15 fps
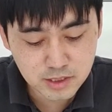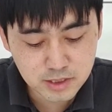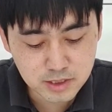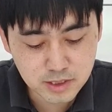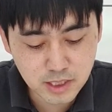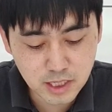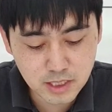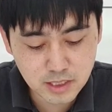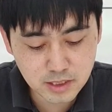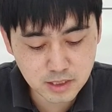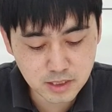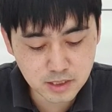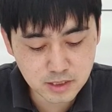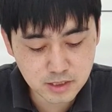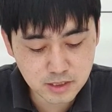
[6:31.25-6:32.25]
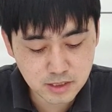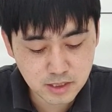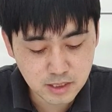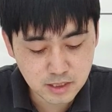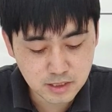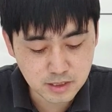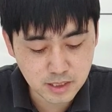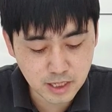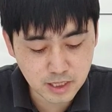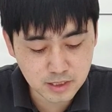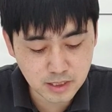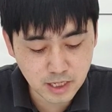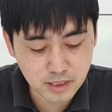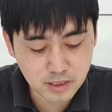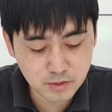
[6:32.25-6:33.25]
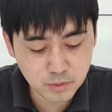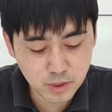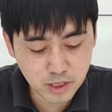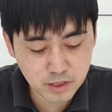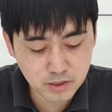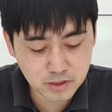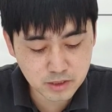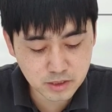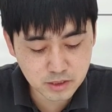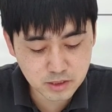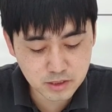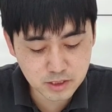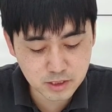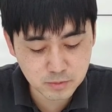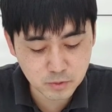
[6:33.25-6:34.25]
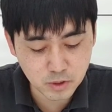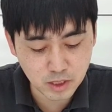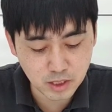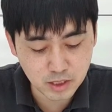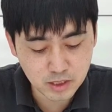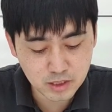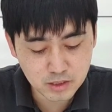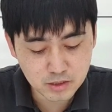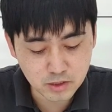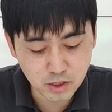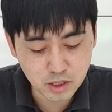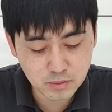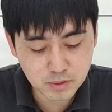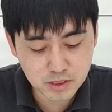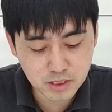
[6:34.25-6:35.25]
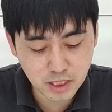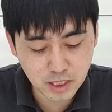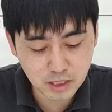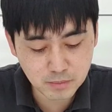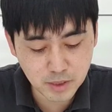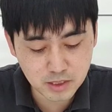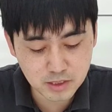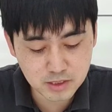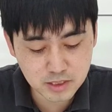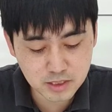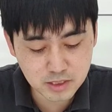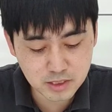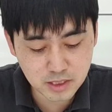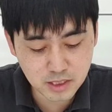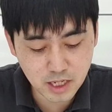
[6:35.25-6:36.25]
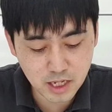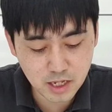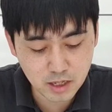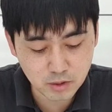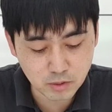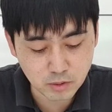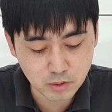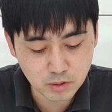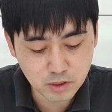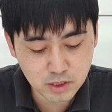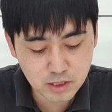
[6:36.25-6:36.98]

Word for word: 그가 이르기를 내가 나를 위하여 큰 집과 넓은 다락방을 지으리라 하고